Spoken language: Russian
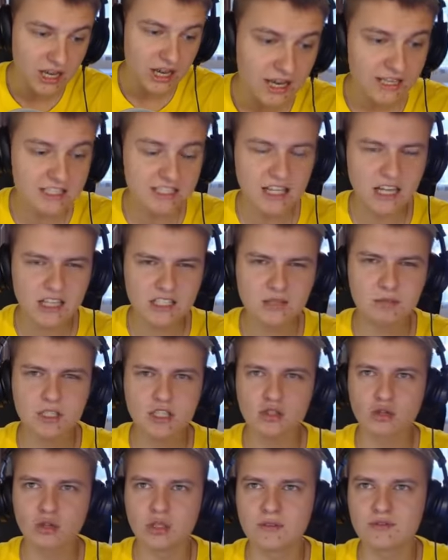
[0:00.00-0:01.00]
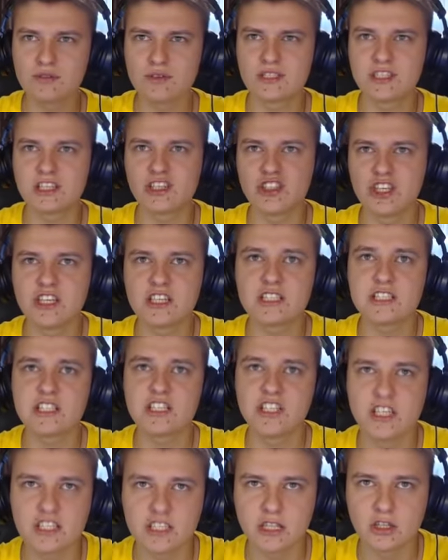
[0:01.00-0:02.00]
И с каждым сезоном все сложнее и
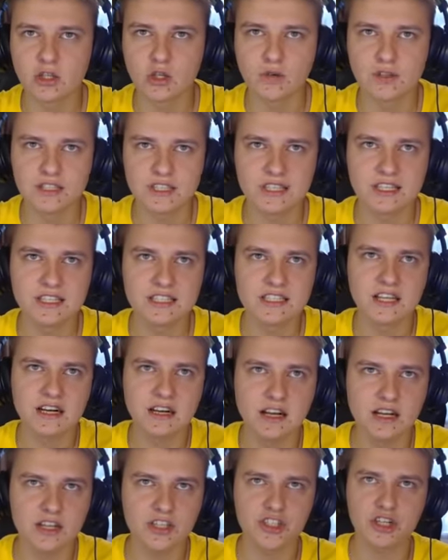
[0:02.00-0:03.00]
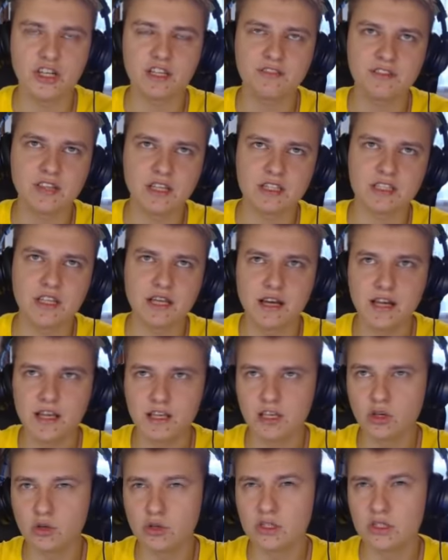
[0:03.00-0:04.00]
сложнее становится, если раньше на 12
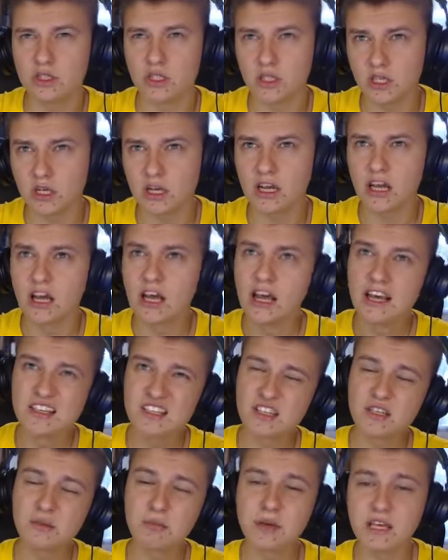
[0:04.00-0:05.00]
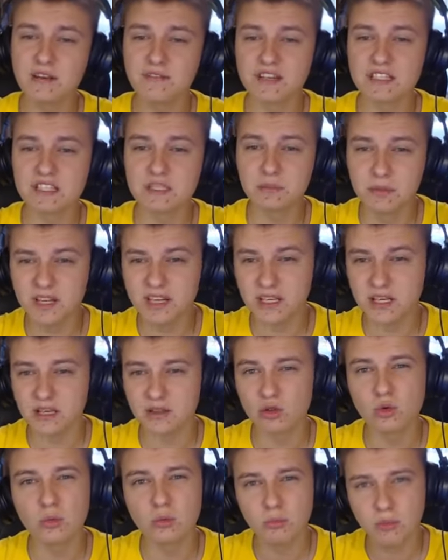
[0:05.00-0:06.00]
арене люди сидели 7 8
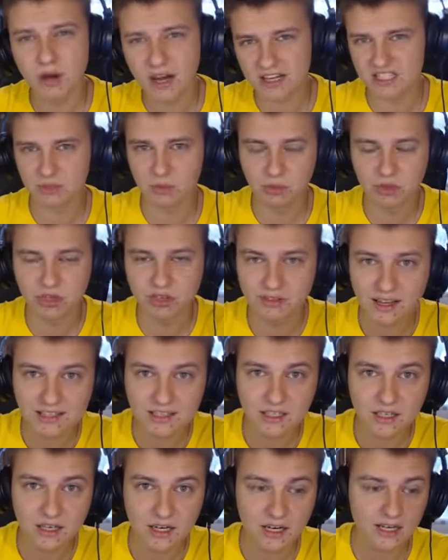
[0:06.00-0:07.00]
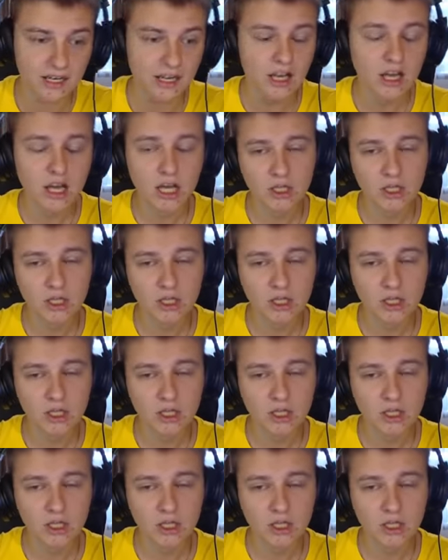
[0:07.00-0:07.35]
ну максимум 9 рарки,